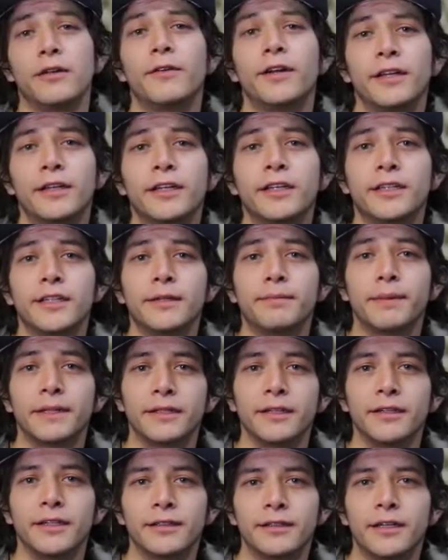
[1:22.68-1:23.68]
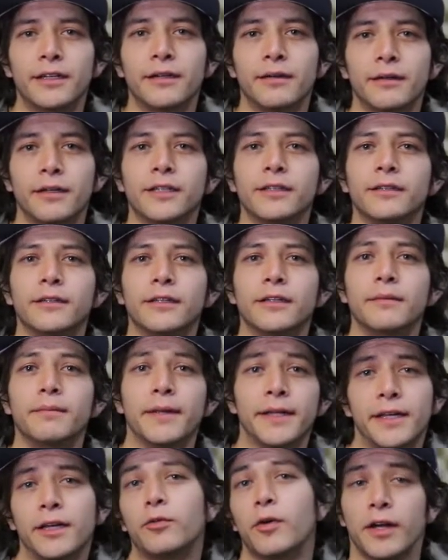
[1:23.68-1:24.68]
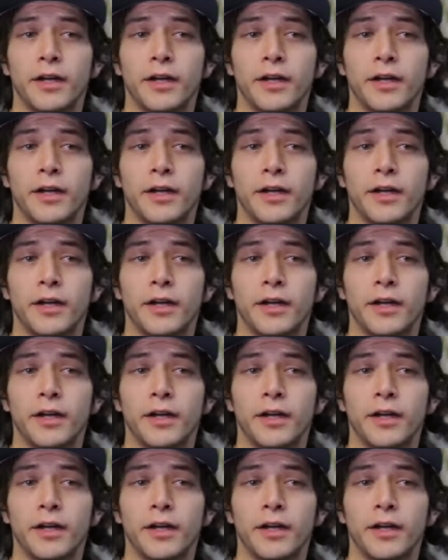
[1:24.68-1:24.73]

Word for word: nivel de patineta en, México